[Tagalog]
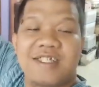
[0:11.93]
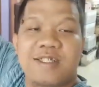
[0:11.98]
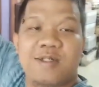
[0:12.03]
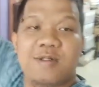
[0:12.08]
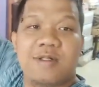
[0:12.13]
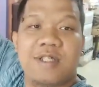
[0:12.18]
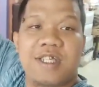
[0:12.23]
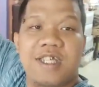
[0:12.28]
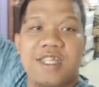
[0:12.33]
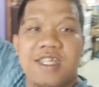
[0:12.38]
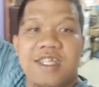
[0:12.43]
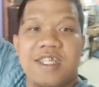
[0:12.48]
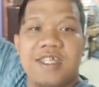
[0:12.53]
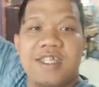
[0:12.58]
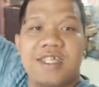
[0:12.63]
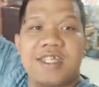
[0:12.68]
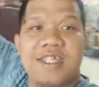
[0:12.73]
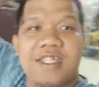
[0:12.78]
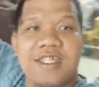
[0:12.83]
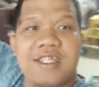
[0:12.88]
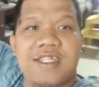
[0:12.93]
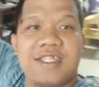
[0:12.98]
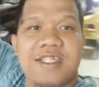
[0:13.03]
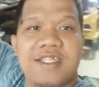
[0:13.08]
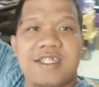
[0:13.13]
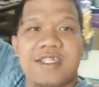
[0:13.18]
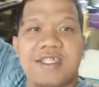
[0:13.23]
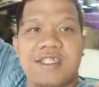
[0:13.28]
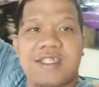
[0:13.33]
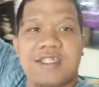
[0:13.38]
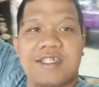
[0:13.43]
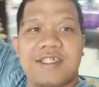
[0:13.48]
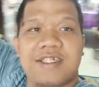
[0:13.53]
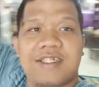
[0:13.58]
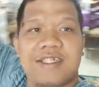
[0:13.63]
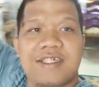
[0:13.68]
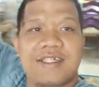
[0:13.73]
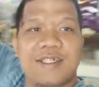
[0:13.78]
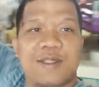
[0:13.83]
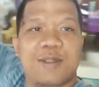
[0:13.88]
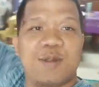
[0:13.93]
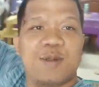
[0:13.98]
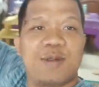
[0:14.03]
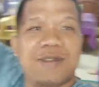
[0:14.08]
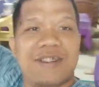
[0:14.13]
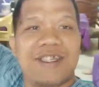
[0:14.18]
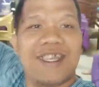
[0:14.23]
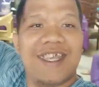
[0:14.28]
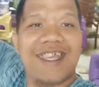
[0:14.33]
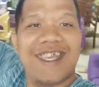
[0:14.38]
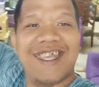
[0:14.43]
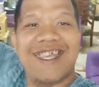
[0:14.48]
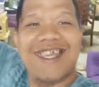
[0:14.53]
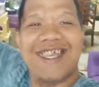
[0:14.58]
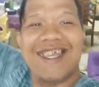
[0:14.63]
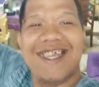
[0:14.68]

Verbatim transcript: Today is good day.